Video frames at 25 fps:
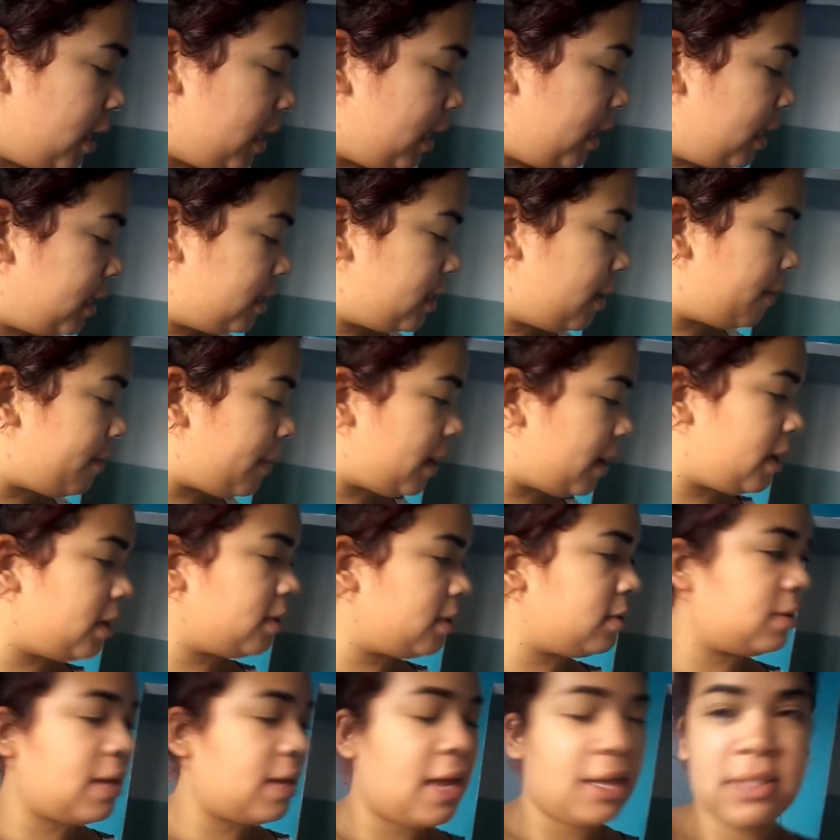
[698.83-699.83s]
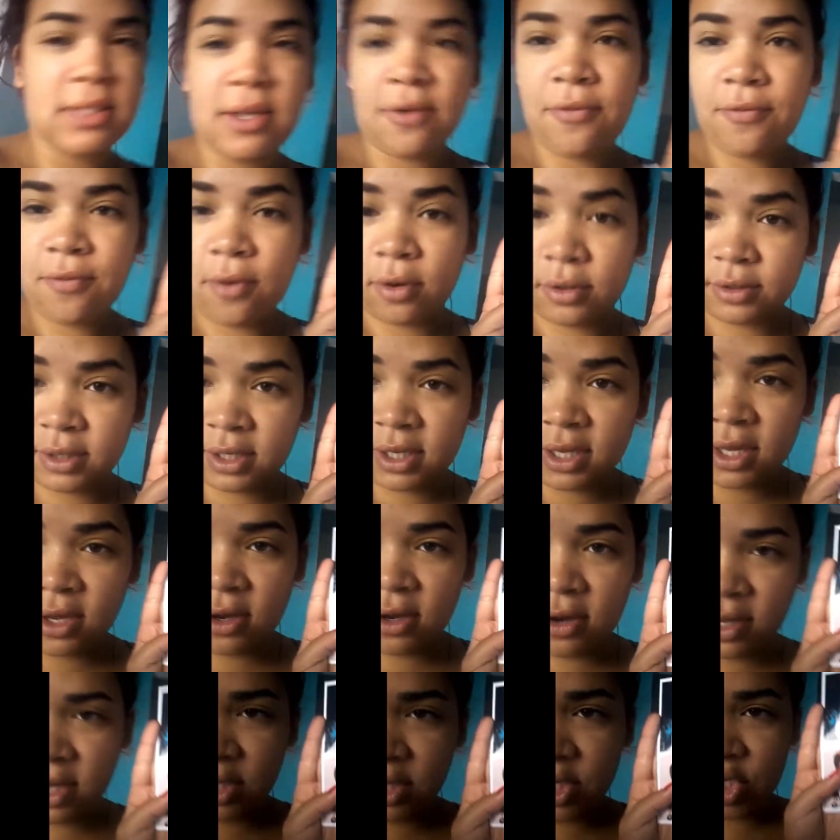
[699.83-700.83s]
E também essa foto aqui,
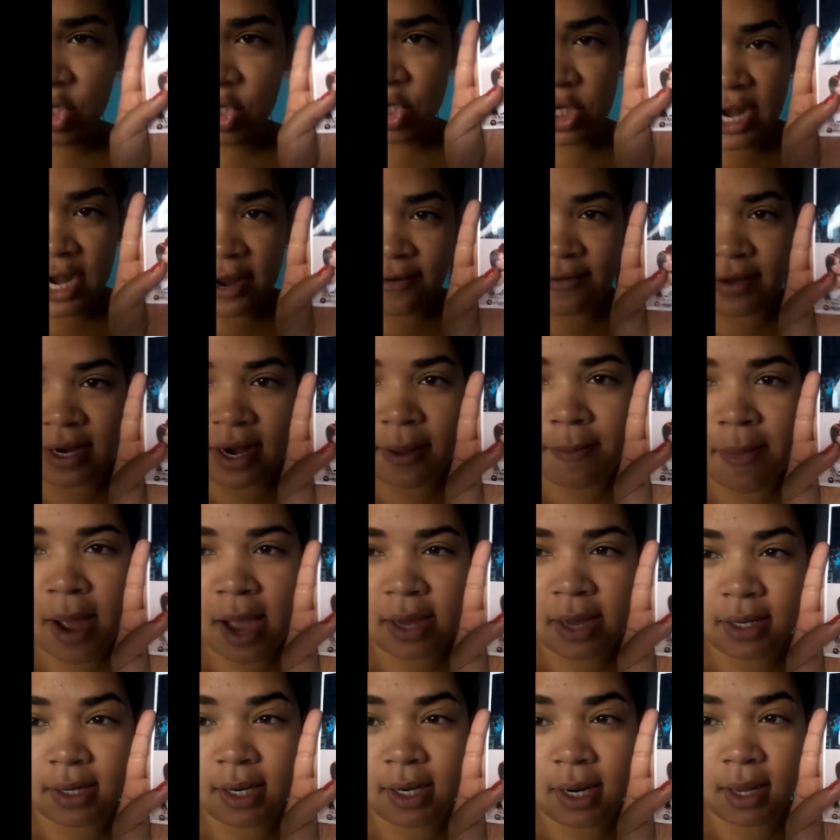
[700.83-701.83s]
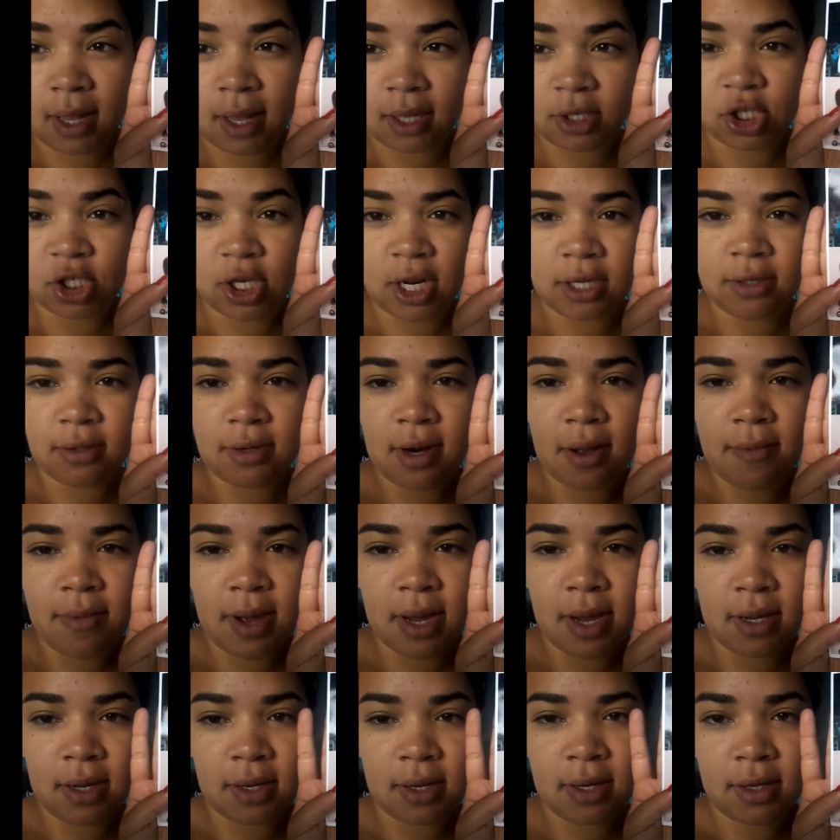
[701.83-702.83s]
ó, que a gente tirava na máquina lá, direto na
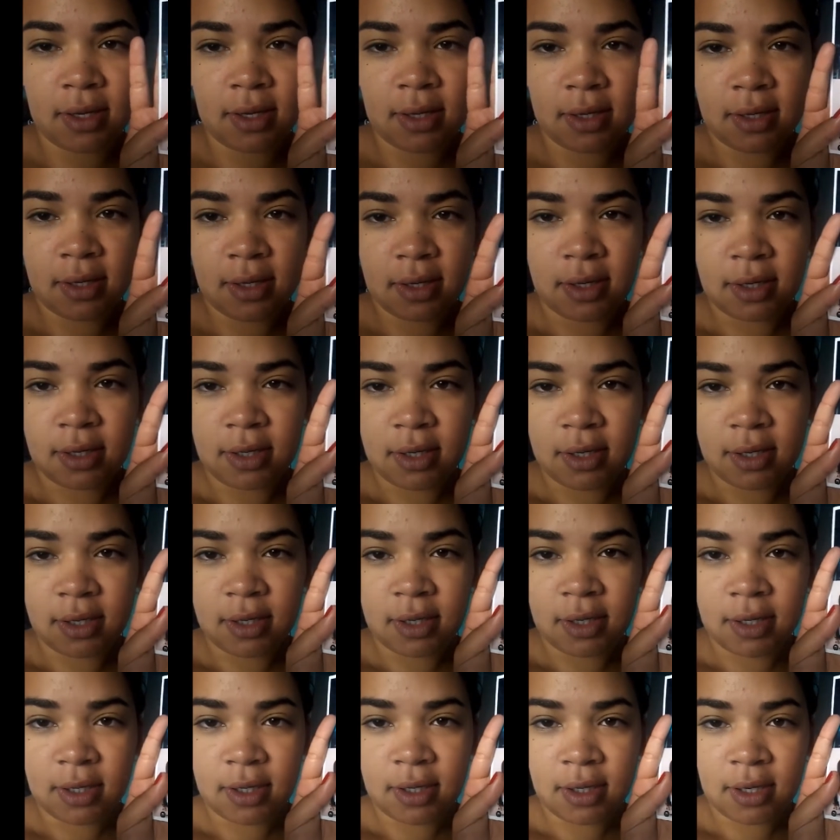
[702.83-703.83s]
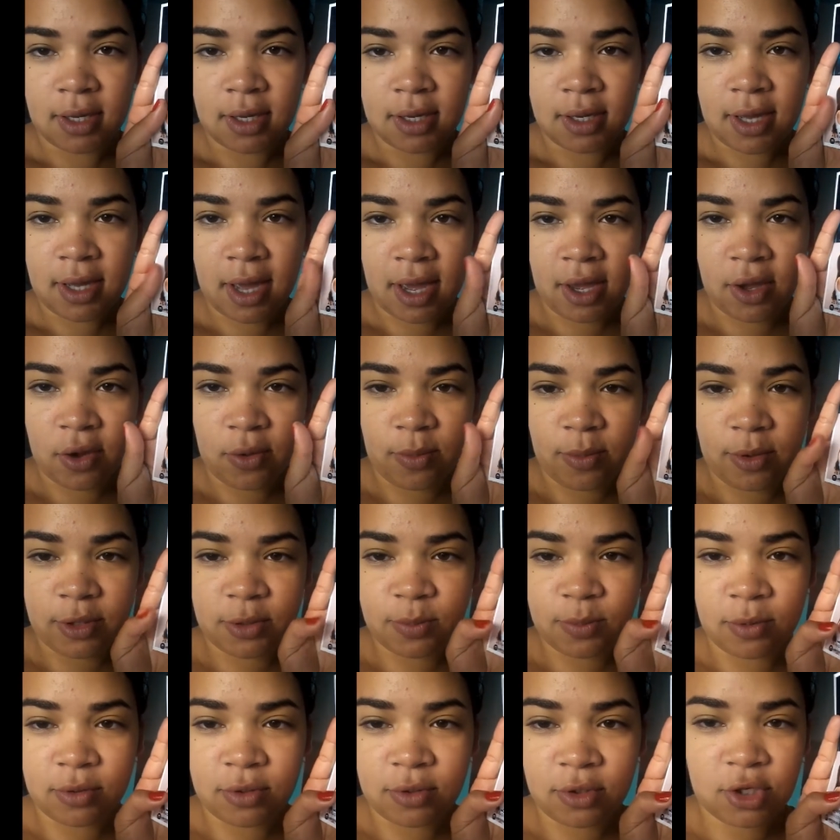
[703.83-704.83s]
máquina. Aí eu e meu
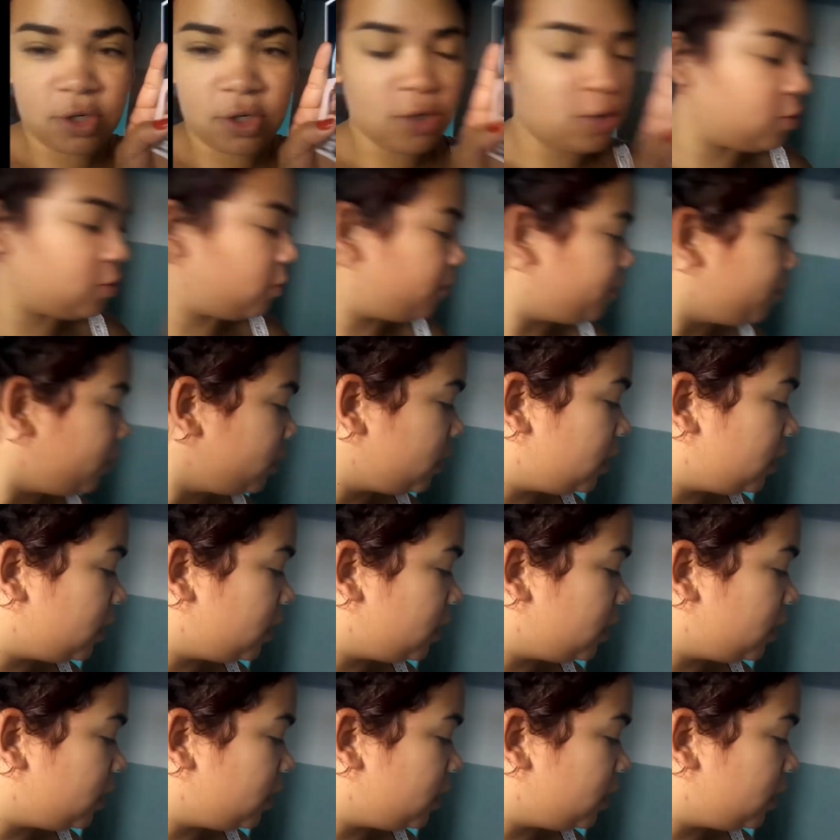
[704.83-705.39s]
esposo tirou